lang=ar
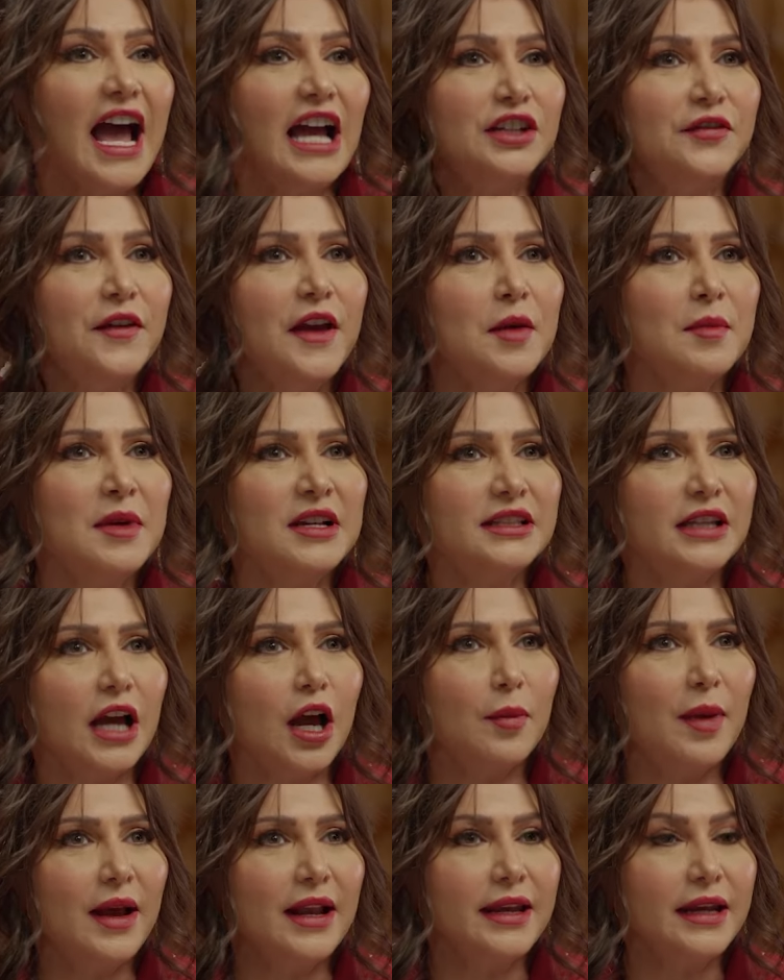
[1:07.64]
واحد فيهم
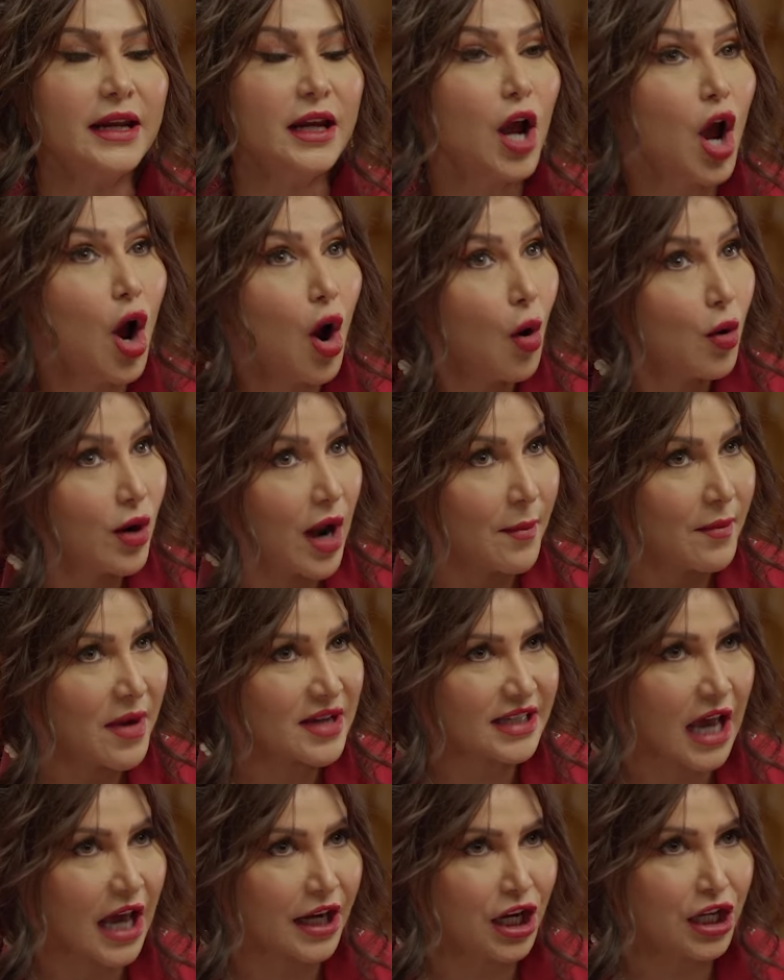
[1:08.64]
استقبلني ولما
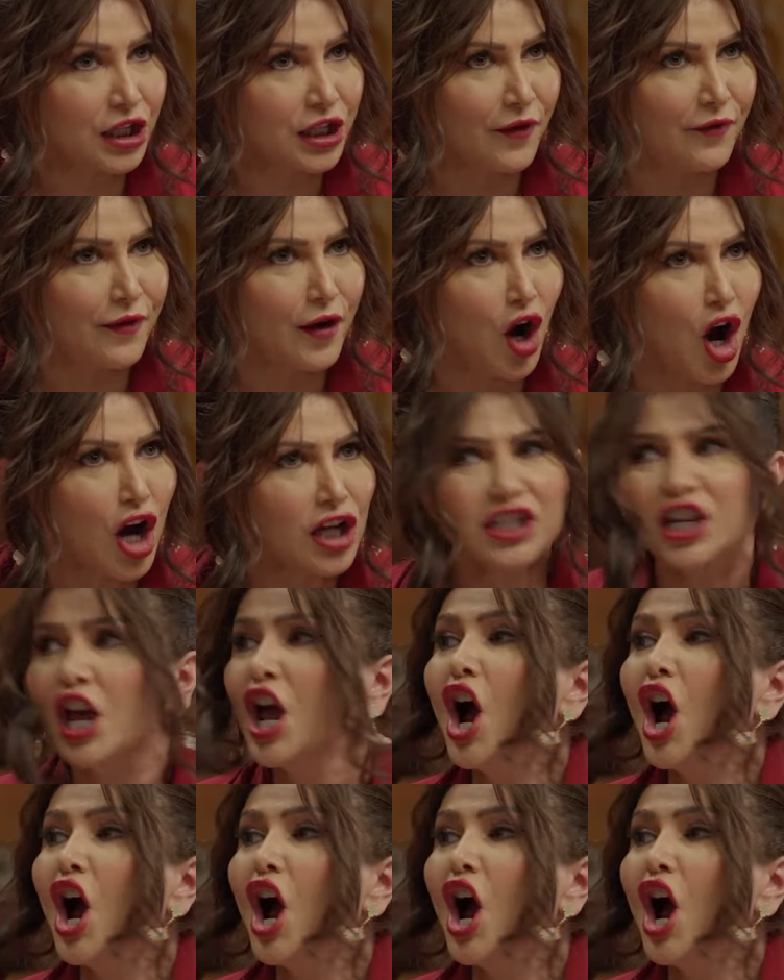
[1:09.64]
صار عندي فلوس